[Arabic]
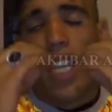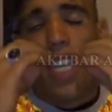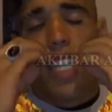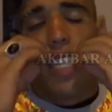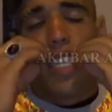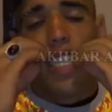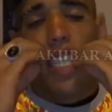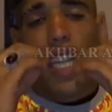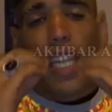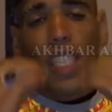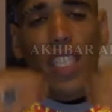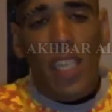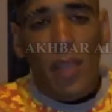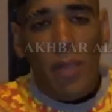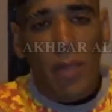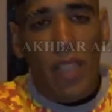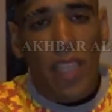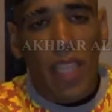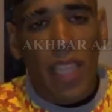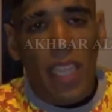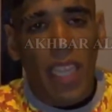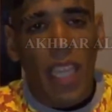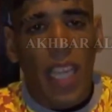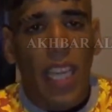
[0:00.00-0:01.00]
سرقت
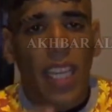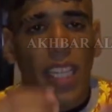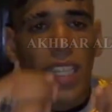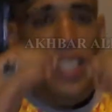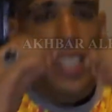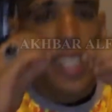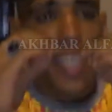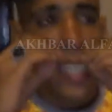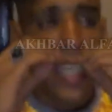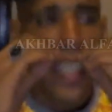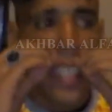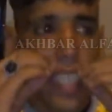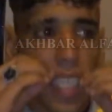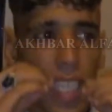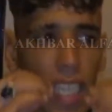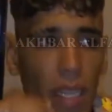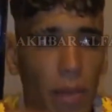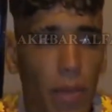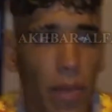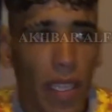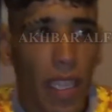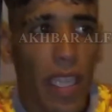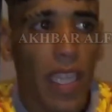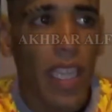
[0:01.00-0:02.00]
عباد الله ديت رزق
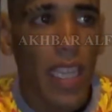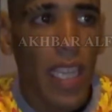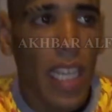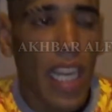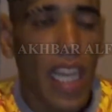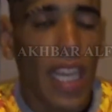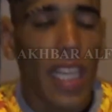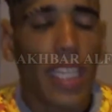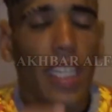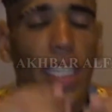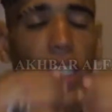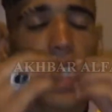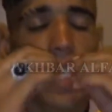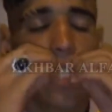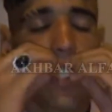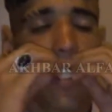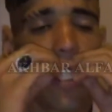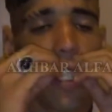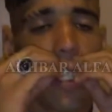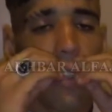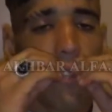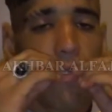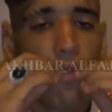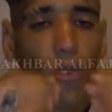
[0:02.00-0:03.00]
عباد الله ديت
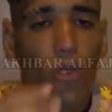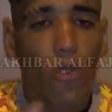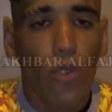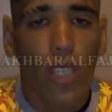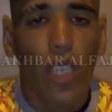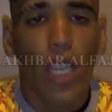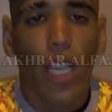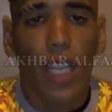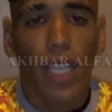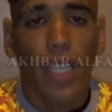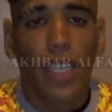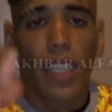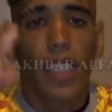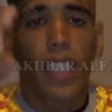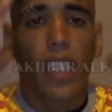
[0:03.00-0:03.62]
تليفونات